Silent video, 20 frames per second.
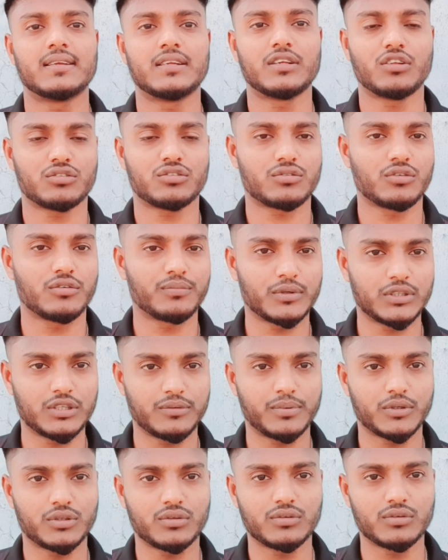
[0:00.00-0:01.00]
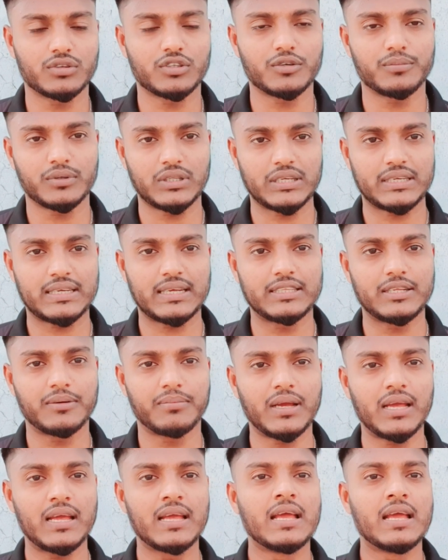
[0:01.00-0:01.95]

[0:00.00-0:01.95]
নিরস্ত্র পদে পদোন্নতি পরীক্ষা দিবে